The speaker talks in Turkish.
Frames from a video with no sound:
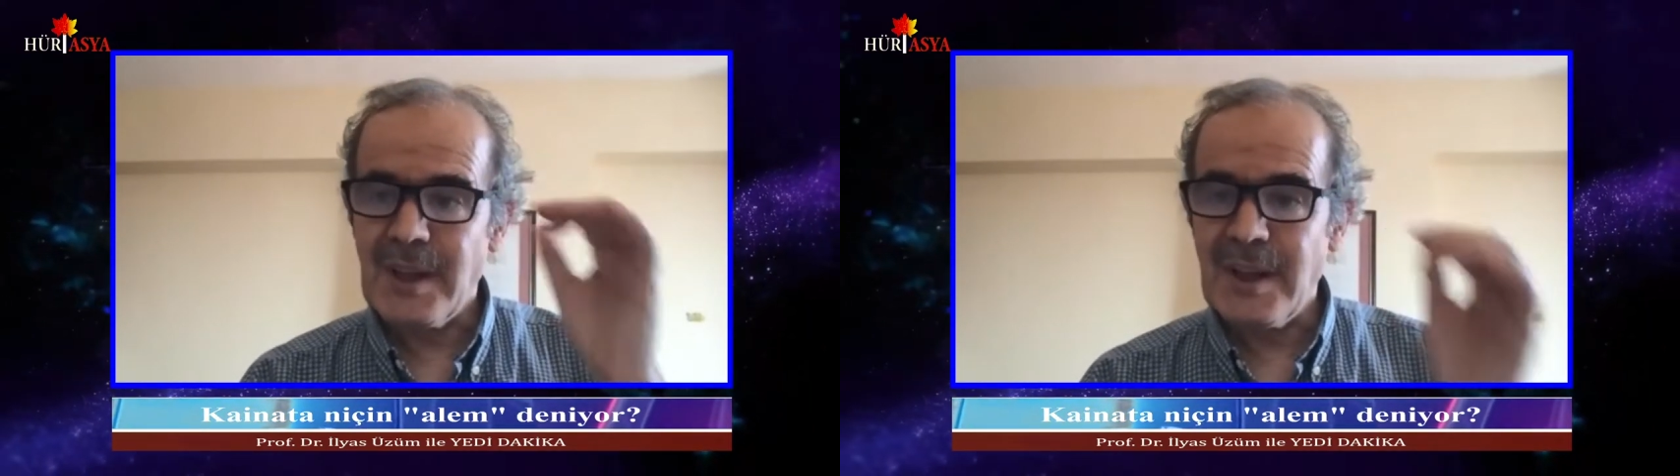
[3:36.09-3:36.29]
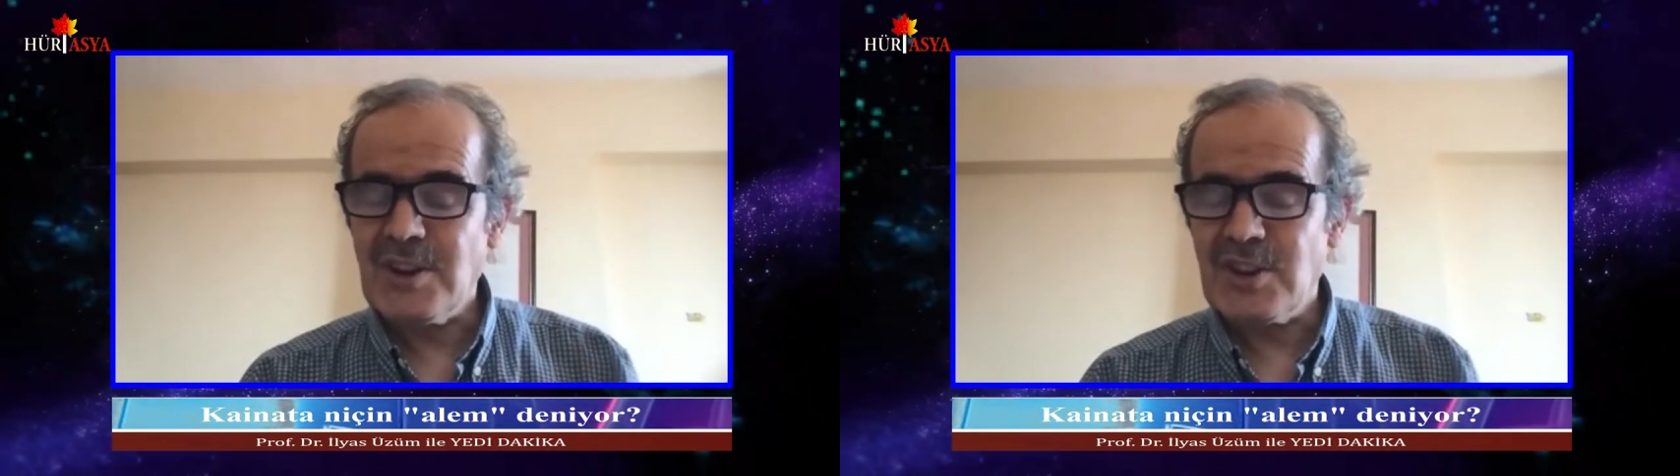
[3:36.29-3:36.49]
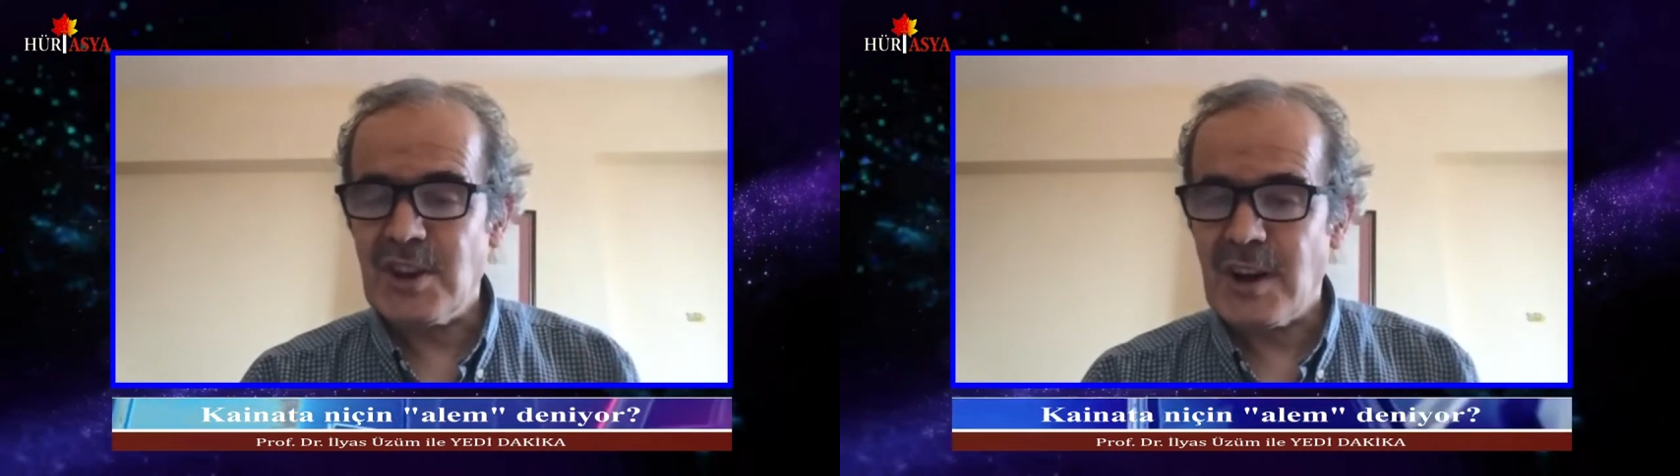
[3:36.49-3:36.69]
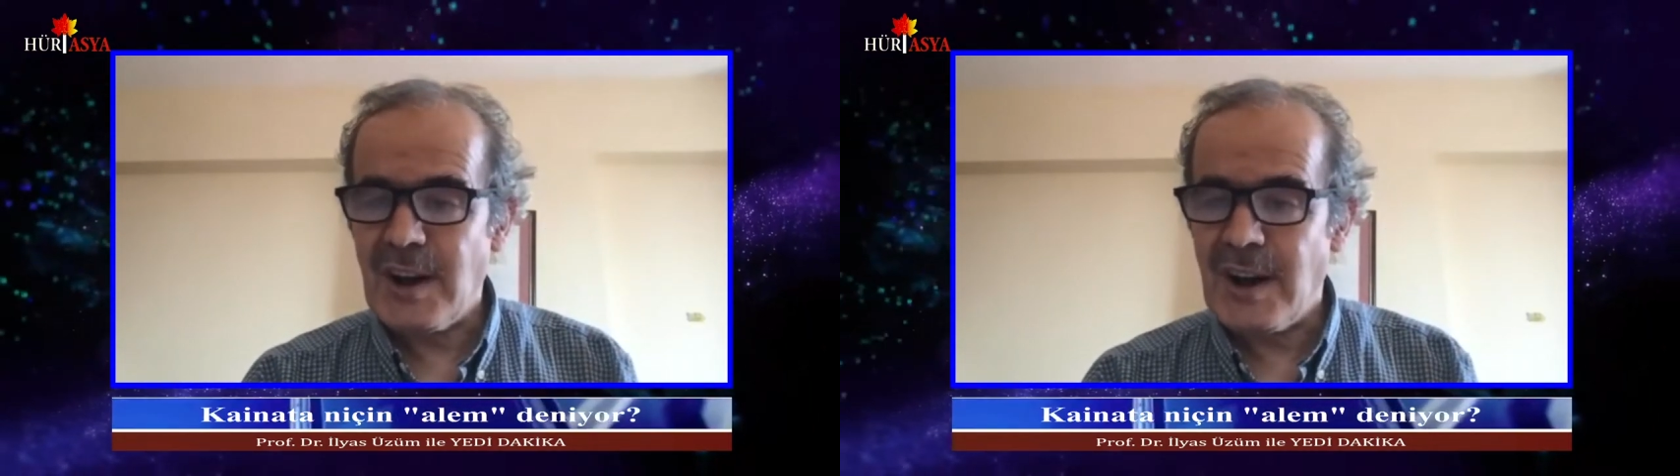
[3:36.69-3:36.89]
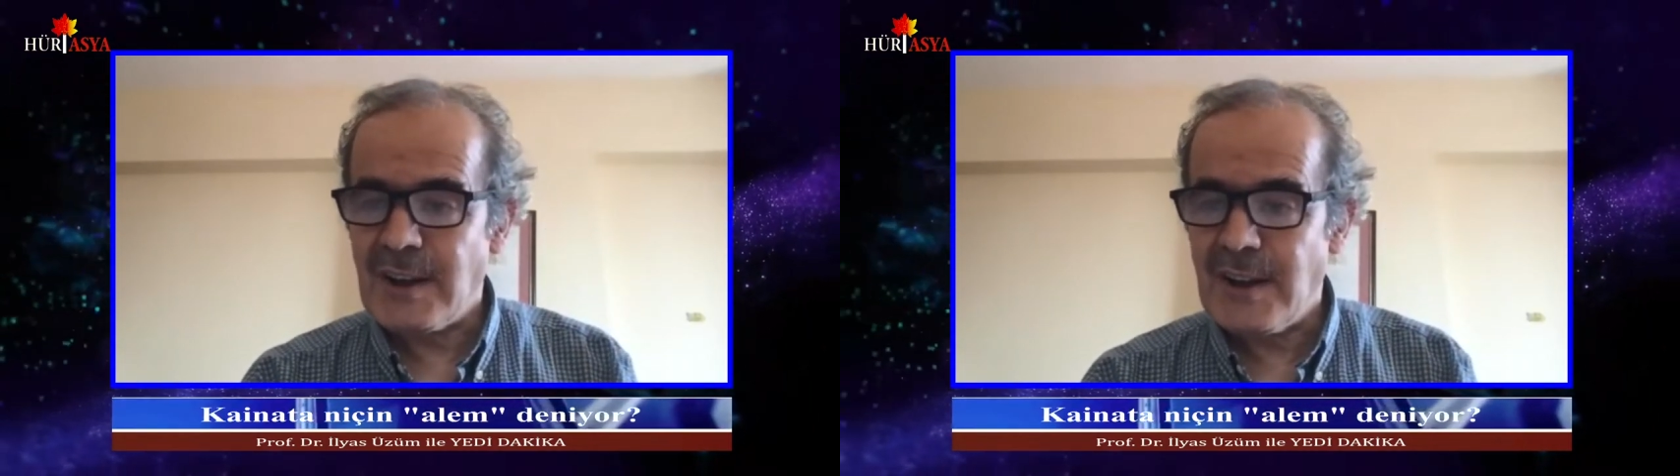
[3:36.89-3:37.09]
her şeyi
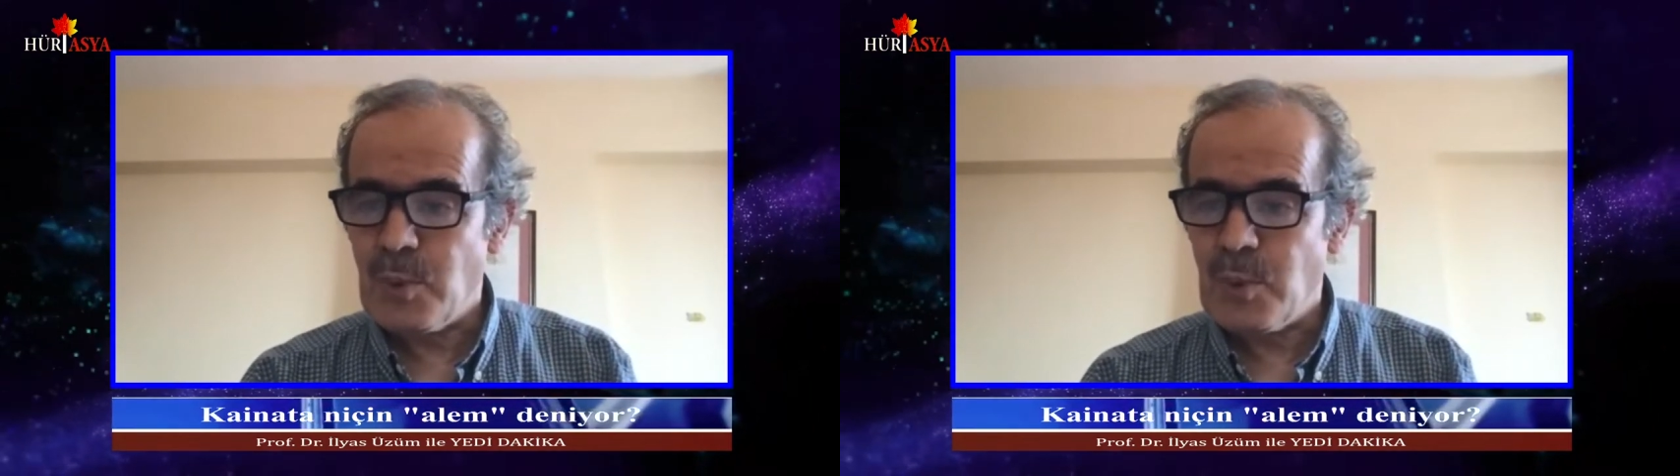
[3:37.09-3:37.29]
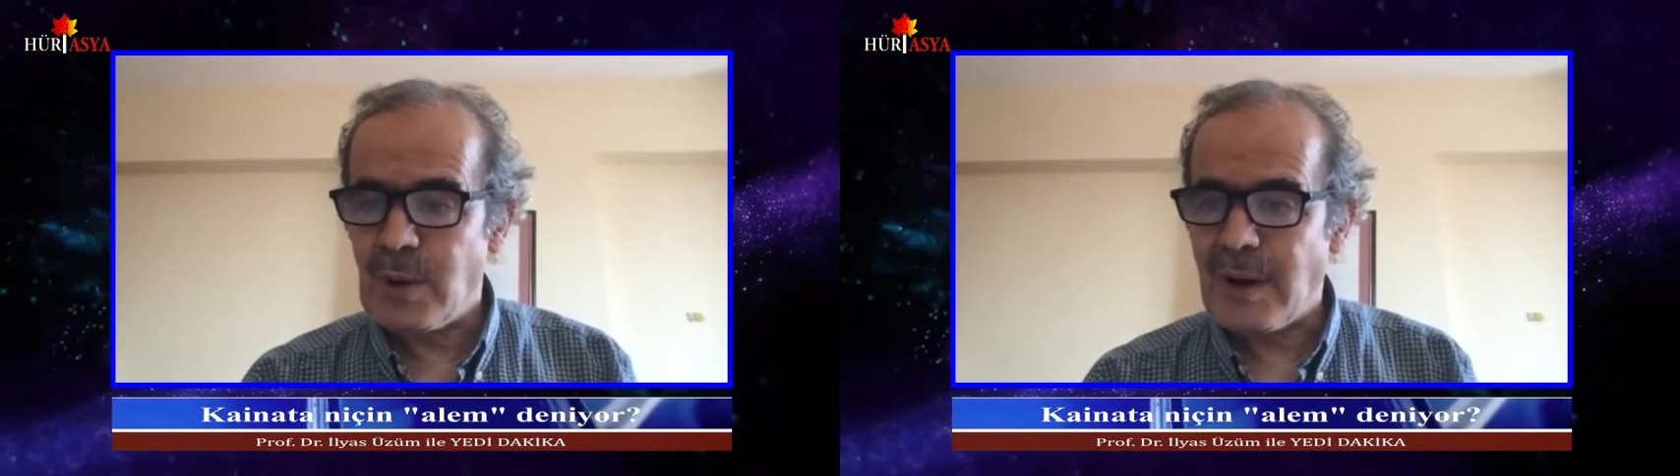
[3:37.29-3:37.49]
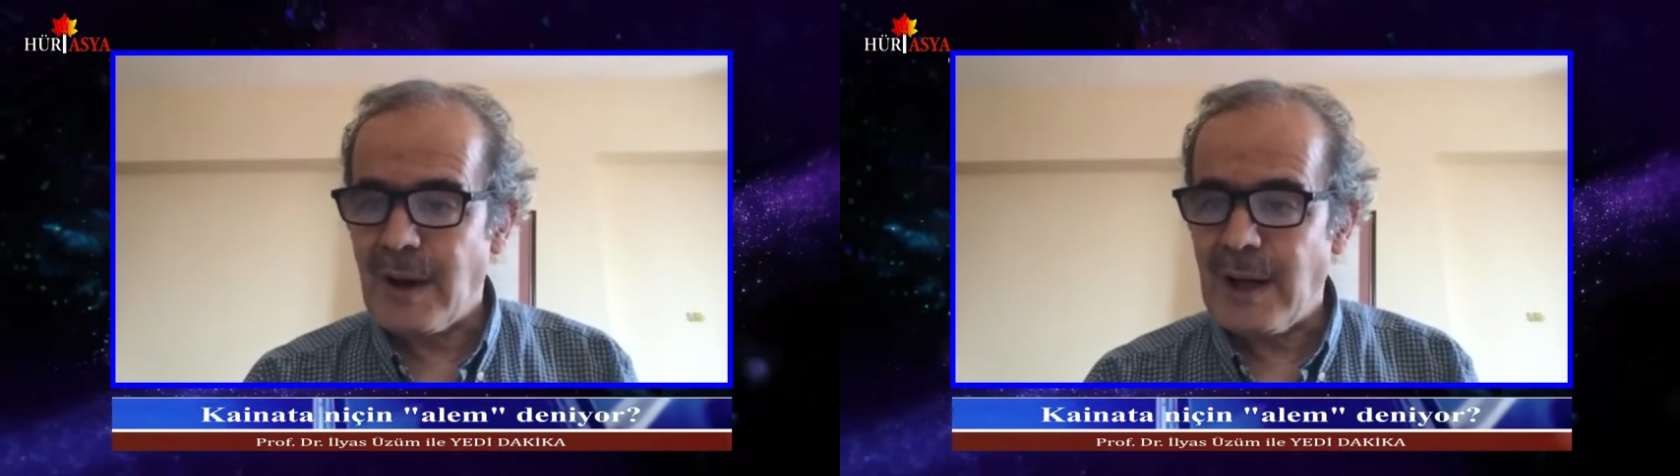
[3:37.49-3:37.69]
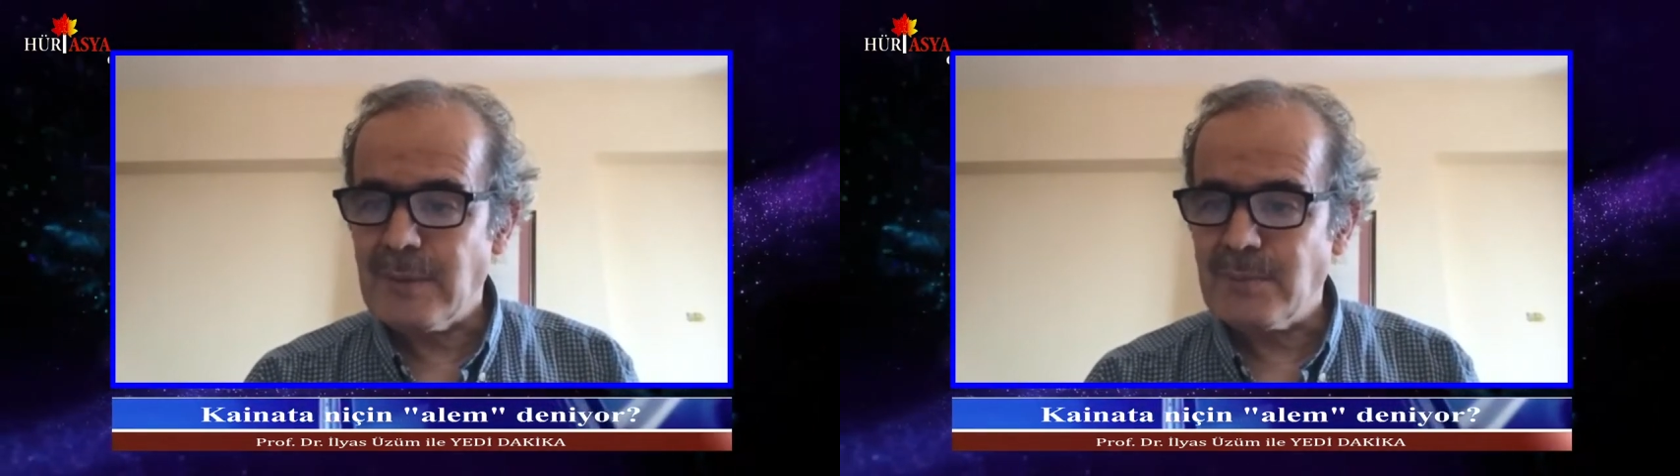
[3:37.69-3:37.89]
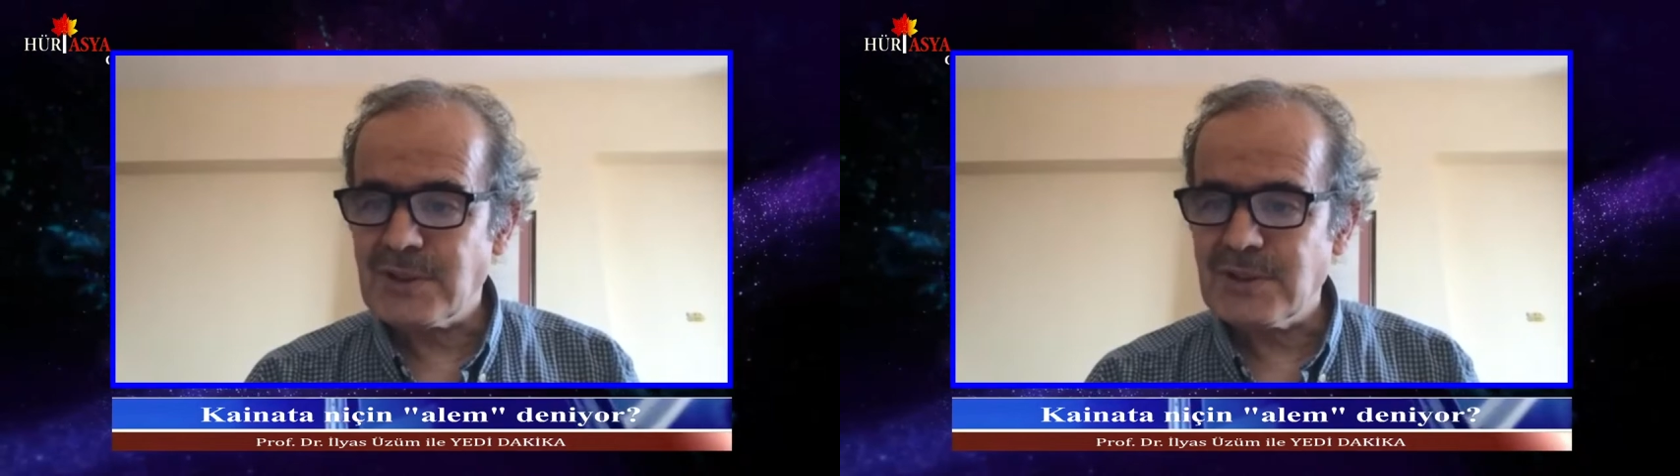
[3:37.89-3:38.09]
alem olarak
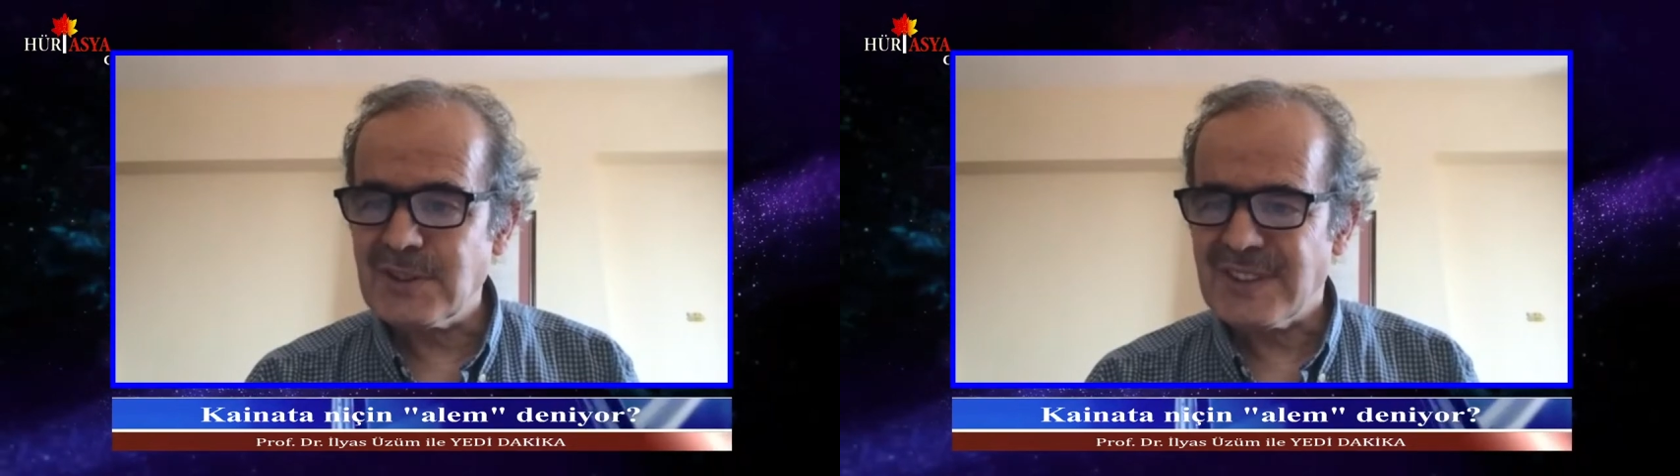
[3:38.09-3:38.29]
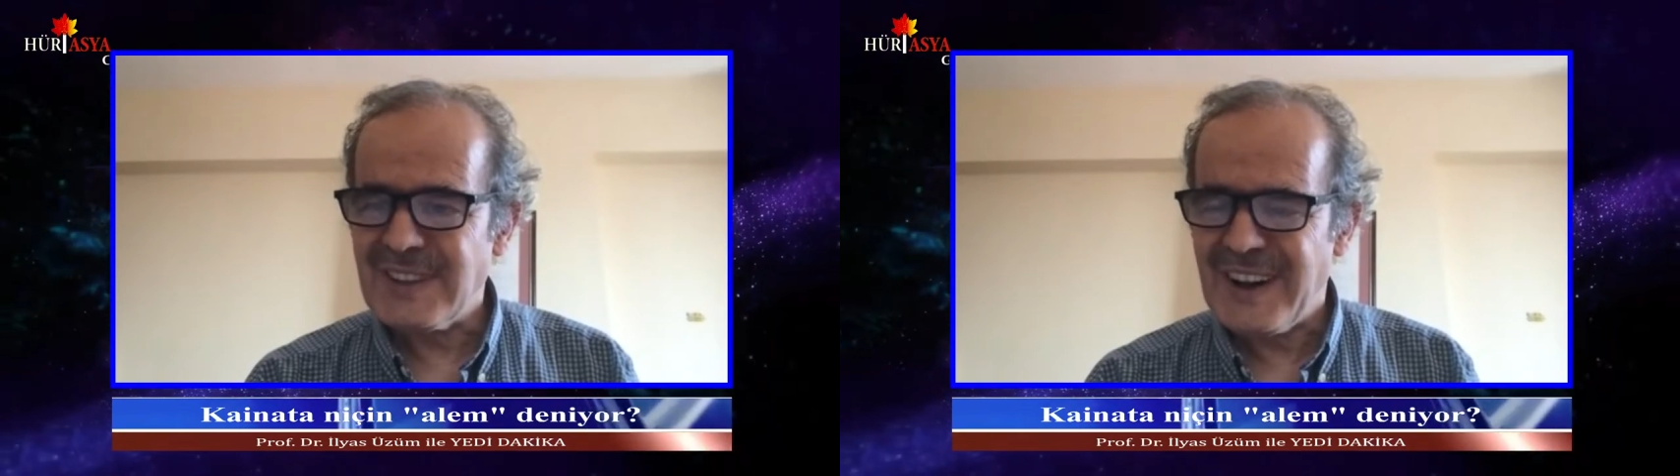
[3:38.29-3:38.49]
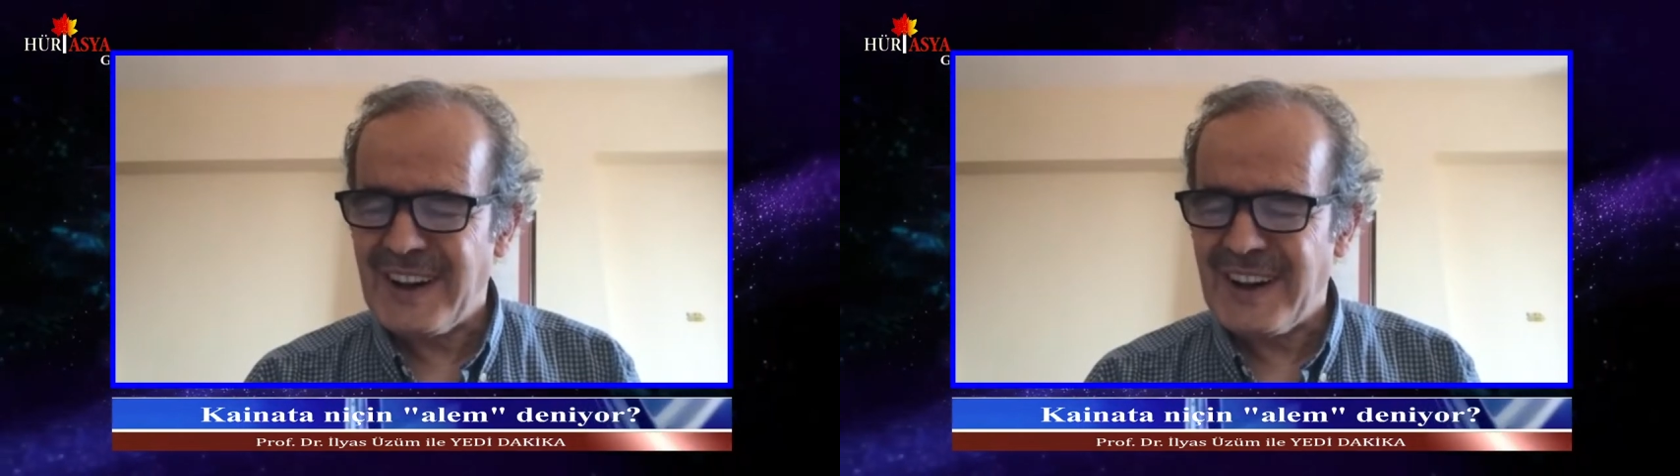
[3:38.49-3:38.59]
anmasının